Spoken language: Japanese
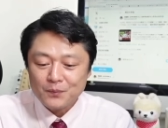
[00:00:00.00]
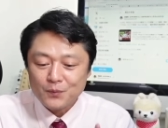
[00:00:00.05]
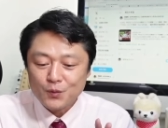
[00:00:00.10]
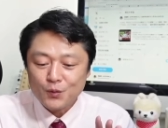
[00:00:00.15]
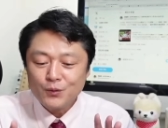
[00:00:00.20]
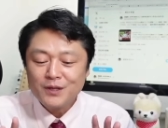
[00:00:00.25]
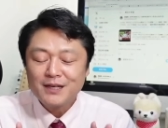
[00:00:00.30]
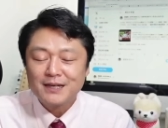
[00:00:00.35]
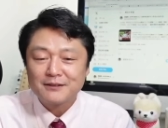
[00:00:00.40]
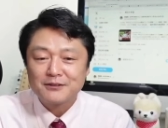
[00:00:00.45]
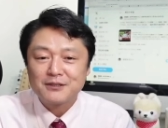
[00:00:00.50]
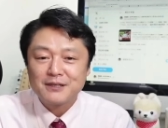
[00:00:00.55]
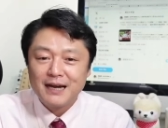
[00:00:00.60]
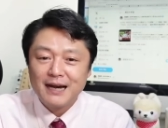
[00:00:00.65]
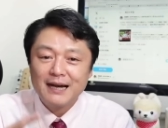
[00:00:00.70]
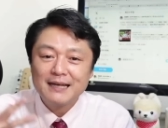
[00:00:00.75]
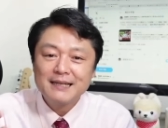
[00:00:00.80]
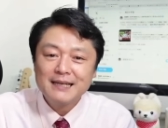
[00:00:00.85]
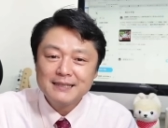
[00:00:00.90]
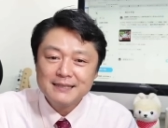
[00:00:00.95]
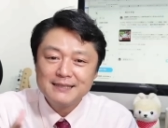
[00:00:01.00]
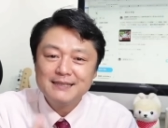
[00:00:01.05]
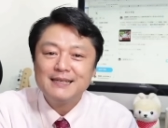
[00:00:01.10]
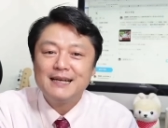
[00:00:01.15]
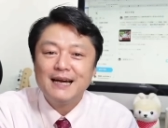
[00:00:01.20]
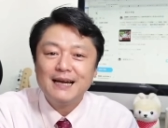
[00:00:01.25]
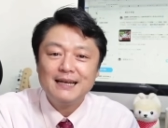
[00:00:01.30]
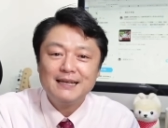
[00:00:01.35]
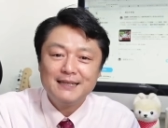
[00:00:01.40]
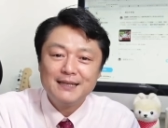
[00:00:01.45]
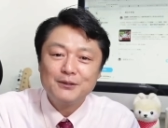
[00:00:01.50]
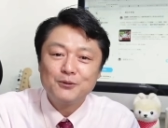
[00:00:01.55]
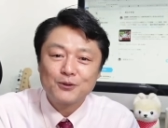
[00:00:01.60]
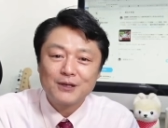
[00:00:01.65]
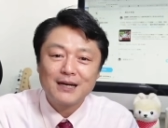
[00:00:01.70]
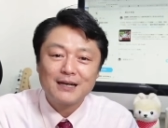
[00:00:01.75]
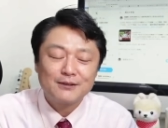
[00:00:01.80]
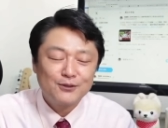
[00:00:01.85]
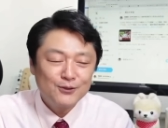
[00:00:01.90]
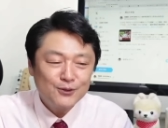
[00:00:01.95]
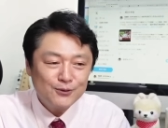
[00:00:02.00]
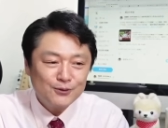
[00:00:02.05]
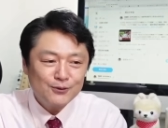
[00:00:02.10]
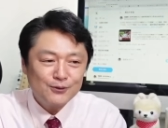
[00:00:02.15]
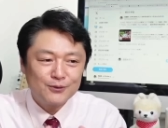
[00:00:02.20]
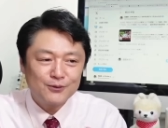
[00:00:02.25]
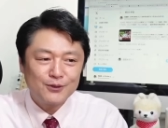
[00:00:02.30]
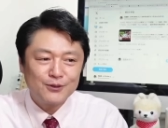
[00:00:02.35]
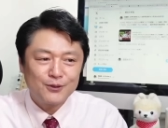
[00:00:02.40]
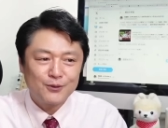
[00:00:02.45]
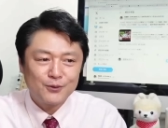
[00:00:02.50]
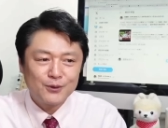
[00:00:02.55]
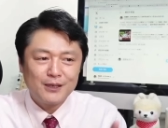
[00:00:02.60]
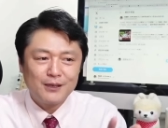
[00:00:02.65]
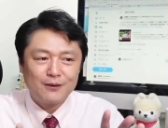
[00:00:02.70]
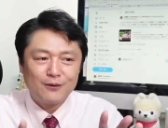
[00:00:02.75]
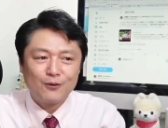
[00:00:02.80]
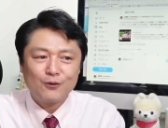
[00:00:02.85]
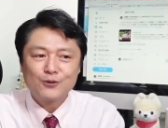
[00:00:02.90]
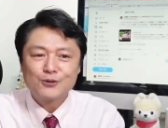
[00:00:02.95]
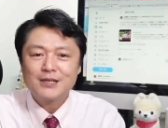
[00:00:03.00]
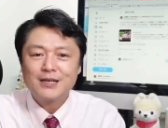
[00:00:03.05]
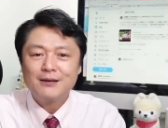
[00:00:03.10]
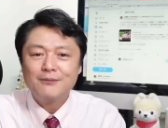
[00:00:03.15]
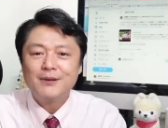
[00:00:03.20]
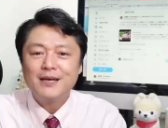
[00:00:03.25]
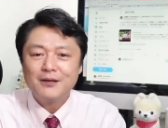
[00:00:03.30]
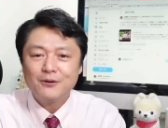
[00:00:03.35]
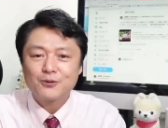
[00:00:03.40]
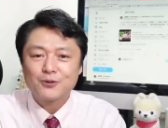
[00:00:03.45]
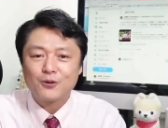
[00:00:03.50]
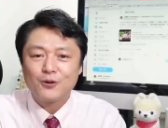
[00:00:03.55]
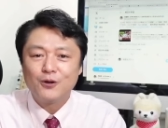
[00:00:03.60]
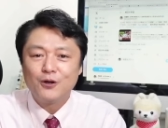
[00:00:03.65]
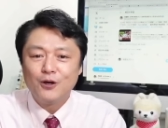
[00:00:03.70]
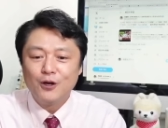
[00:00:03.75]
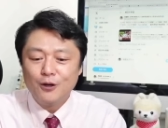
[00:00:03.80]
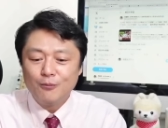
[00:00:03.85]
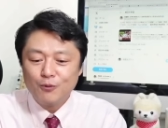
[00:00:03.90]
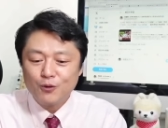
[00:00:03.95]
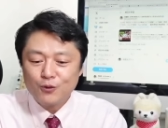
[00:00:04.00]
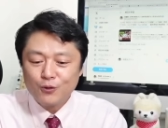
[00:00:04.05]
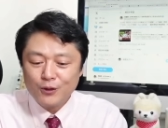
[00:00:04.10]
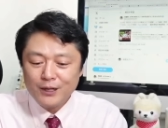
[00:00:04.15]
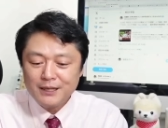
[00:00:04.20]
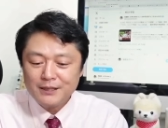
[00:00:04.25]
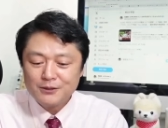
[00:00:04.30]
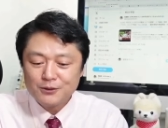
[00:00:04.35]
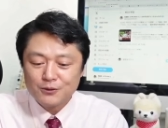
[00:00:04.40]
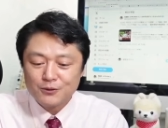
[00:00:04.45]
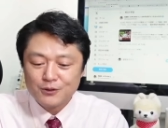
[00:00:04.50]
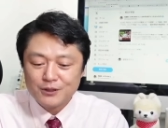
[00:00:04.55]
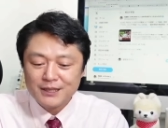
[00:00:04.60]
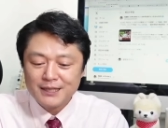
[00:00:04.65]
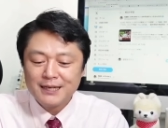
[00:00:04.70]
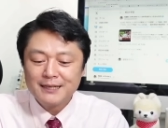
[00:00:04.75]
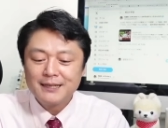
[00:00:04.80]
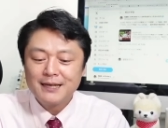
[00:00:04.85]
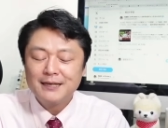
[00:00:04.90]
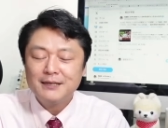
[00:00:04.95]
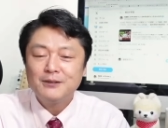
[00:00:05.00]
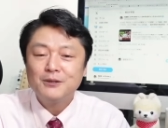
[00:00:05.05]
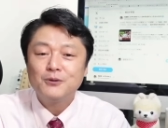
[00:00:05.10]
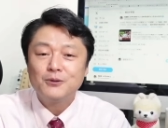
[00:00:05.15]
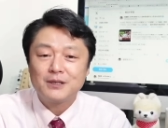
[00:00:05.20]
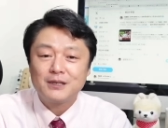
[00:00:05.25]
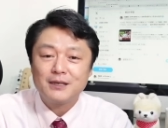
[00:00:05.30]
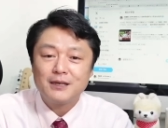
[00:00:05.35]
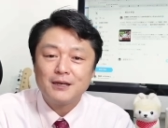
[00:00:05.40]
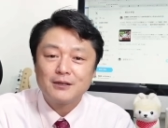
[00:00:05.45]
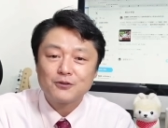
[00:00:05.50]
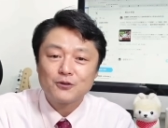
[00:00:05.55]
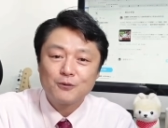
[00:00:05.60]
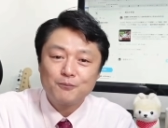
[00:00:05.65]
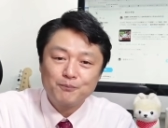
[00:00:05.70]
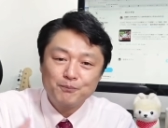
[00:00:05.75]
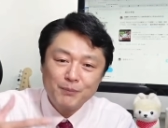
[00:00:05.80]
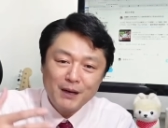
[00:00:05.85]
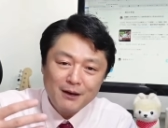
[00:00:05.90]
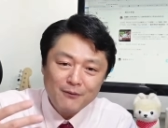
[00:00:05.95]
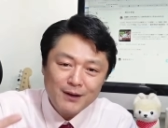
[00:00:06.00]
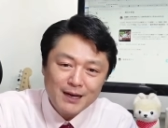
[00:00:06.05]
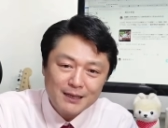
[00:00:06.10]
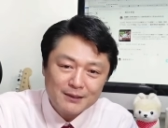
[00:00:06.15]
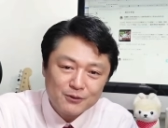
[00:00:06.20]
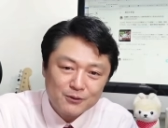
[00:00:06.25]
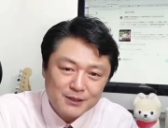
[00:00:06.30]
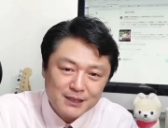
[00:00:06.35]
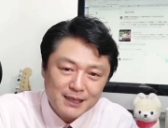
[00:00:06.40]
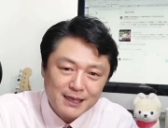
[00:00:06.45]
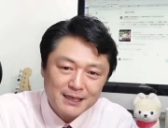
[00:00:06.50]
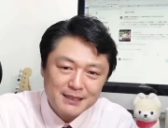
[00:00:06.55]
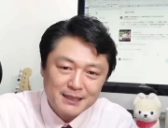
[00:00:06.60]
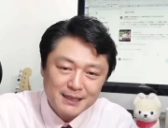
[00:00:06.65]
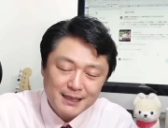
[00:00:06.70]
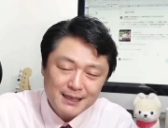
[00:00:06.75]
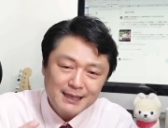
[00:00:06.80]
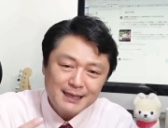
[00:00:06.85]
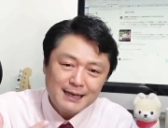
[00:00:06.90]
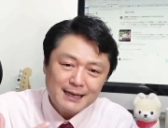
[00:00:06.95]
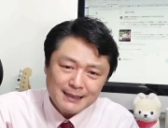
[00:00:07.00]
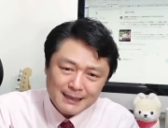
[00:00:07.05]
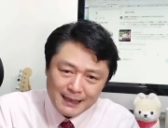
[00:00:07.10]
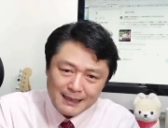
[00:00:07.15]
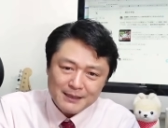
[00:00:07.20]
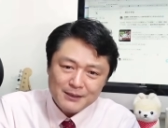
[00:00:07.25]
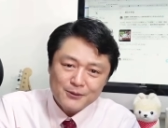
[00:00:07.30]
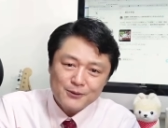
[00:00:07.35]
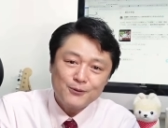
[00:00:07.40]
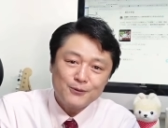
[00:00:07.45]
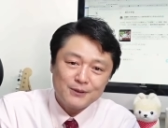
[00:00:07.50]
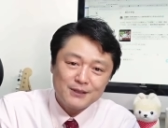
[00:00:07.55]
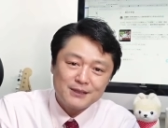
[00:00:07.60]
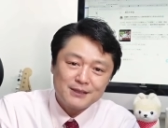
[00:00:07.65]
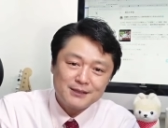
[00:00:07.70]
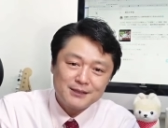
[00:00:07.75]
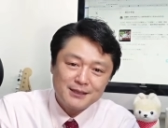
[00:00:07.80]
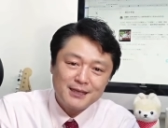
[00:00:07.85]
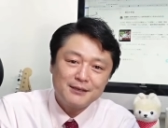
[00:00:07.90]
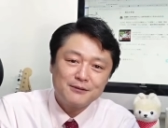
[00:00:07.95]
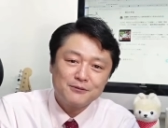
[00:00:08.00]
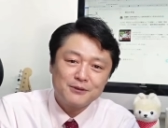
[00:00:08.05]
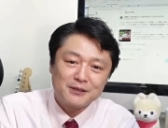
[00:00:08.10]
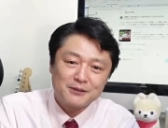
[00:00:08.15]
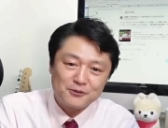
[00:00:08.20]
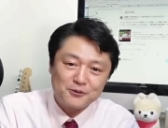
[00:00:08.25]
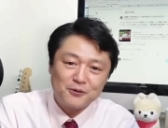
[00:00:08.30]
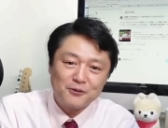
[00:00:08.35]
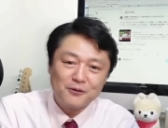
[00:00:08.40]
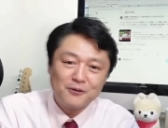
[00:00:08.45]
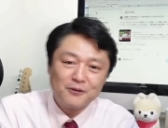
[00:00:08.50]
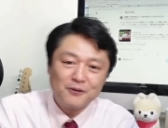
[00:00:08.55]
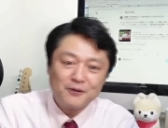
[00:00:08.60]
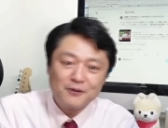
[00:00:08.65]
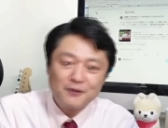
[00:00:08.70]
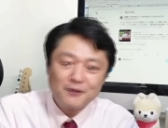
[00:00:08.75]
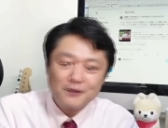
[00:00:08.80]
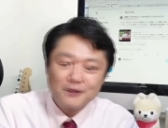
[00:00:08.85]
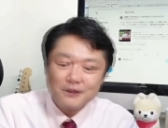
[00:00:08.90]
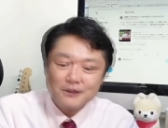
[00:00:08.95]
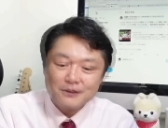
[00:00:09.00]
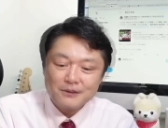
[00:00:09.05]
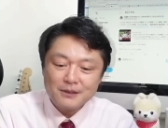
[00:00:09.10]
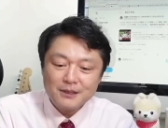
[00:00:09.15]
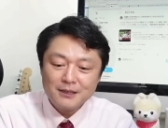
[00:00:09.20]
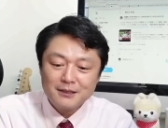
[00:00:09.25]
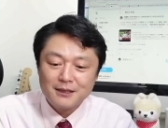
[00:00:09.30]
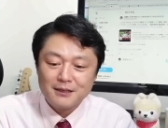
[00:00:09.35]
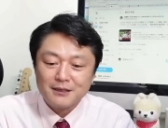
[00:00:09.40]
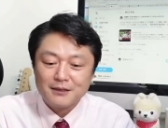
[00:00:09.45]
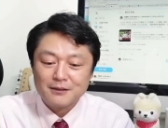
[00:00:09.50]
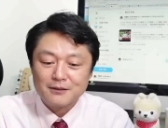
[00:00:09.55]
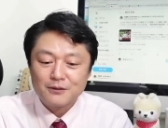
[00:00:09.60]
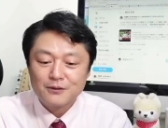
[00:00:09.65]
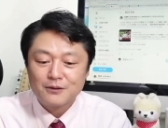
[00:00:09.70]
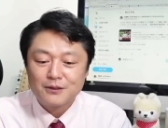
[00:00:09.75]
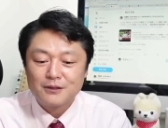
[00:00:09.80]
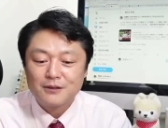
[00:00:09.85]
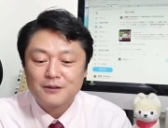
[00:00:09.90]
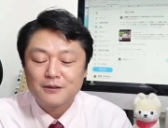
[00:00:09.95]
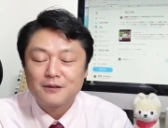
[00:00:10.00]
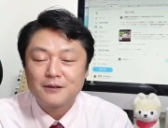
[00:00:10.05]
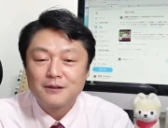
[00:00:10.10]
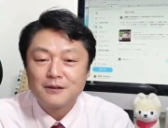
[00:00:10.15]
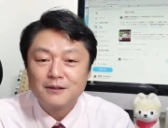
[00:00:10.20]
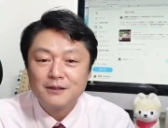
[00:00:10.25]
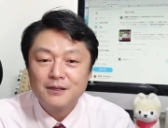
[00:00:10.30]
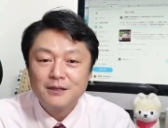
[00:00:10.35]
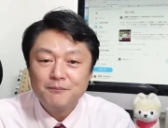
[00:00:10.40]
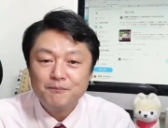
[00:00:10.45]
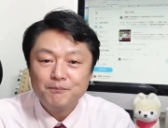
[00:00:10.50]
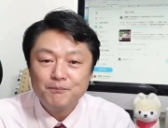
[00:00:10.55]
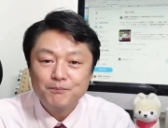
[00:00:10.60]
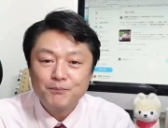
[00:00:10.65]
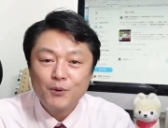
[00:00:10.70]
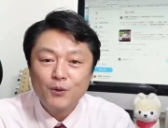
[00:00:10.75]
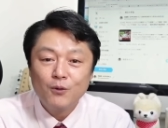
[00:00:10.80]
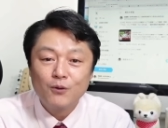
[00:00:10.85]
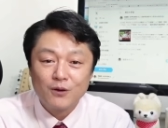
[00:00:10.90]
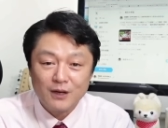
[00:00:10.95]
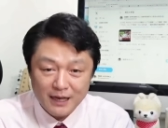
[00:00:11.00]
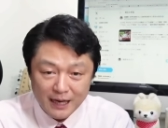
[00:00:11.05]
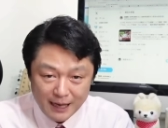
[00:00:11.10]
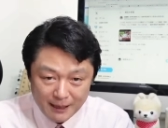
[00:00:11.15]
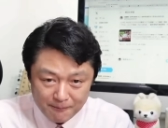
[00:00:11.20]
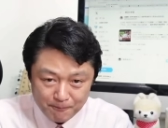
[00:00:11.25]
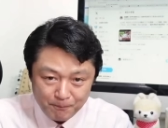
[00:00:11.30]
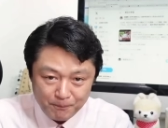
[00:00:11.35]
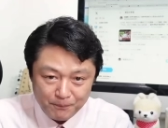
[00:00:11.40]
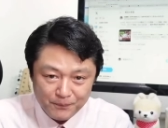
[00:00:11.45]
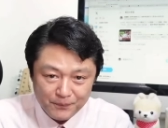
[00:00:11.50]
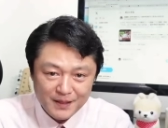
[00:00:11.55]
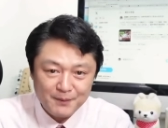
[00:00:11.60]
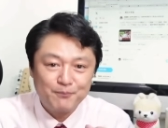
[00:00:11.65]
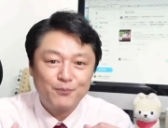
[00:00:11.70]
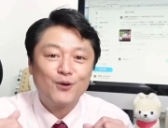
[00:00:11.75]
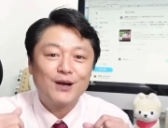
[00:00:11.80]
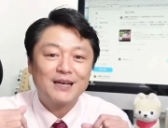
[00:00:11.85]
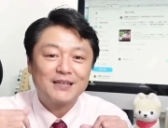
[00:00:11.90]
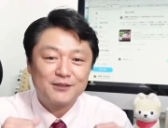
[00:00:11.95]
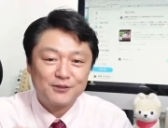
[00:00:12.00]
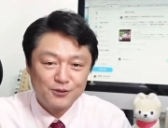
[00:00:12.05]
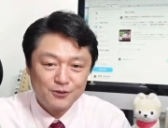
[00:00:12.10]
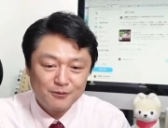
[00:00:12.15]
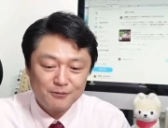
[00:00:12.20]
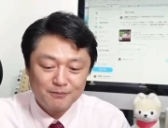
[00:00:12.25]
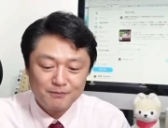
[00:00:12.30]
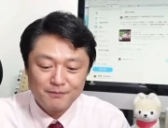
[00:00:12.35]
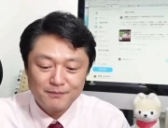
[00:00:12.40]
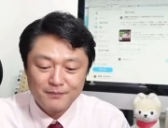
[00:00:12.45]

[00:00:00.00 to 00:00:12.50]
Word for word: とにかく話し合いでとかルールによって収めようともうこれ以上行かないようにそのパワーの世界に行かないようにしてるんですよ。ただ日本が日本がですよ